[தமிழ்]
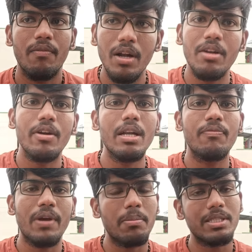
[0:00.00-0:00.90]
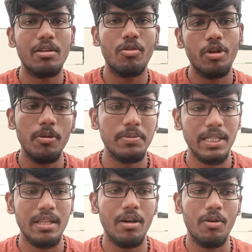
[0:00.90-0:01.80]
வேர்ல்டு வைடு ஃபேமஸான ஒரு யூடியூப்
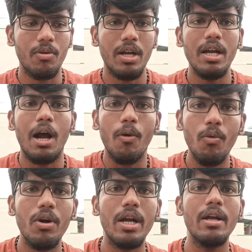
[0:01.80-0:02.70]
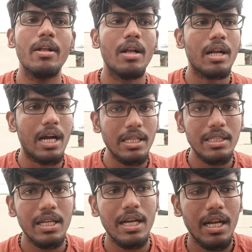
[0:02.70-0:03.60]
சேனல் தான் அவங்க அவங்க
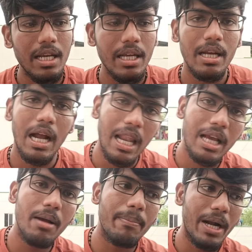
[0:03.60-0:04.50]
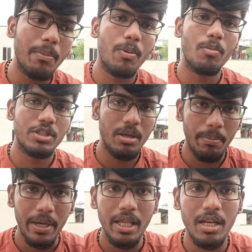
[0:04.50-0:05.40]
காசுக்காக அழகாக ப்ராண்ட்
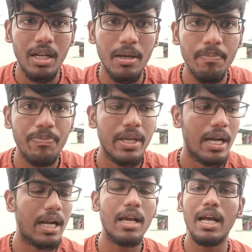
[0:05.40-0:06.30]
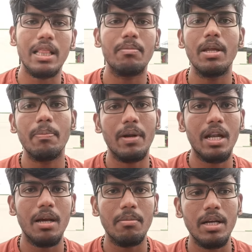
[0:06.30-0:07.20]
ப்ரொமோஷன் பண்ணியிருக்கலாம் ஆனால் அந்த மாதிரி
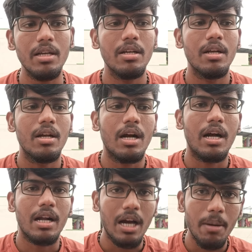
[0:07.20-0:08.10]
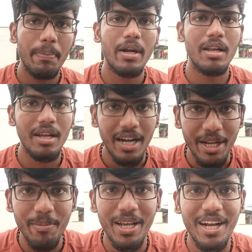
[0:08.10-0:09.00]
பண்ணாமல் கார்ப்பரேட்டருக்கு
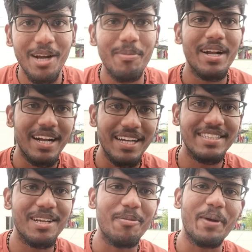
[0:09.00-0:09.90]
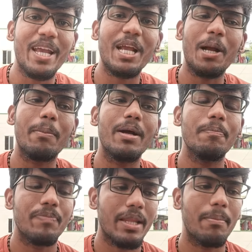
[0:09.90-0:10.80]
அடிமையாகாமல் காசுக்கு
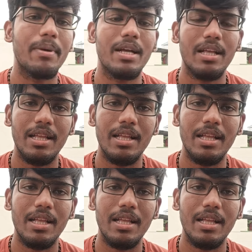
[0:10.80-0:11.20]
மயங்காமல் நம்ம